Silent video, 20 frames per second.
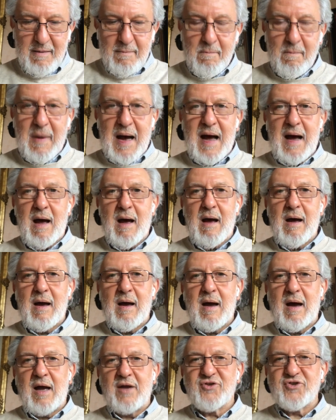Ma
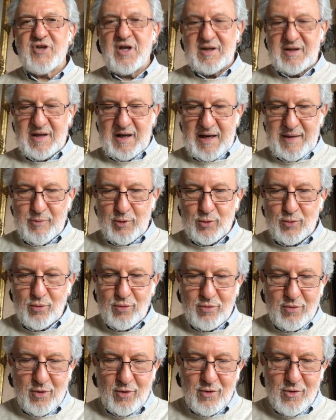accetteremo
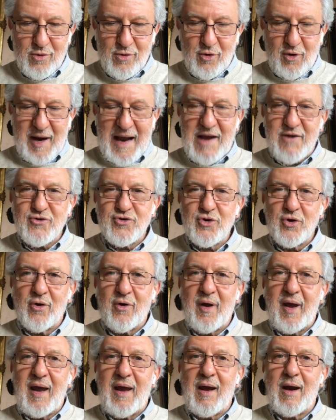tutto con
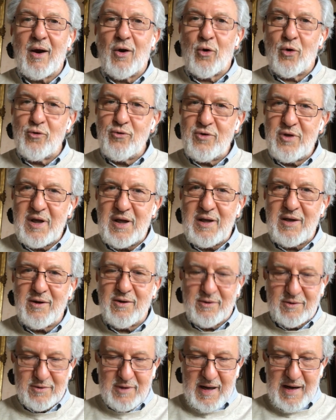coraggio e con
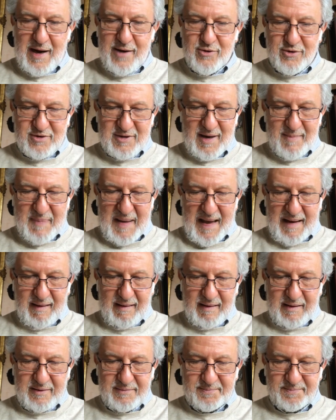Dio dalla nostra
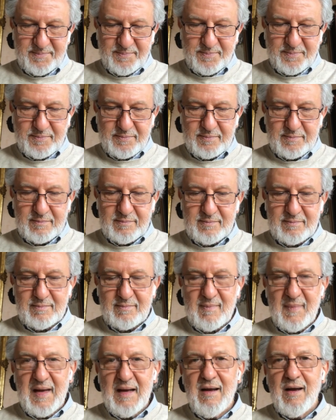parte.
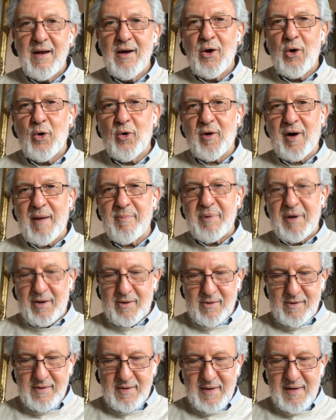Ora
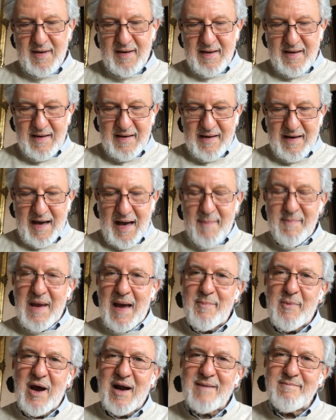però
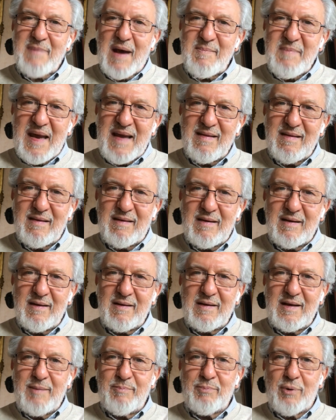abbiamo
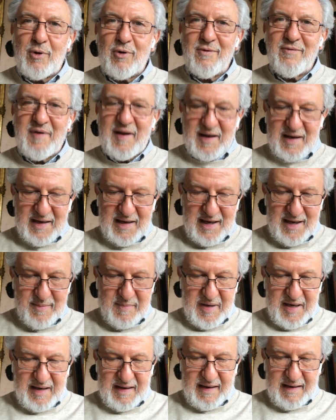armamenti di polvere
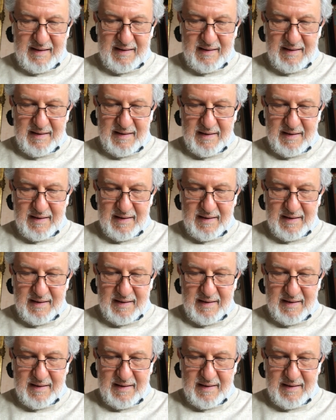chimica.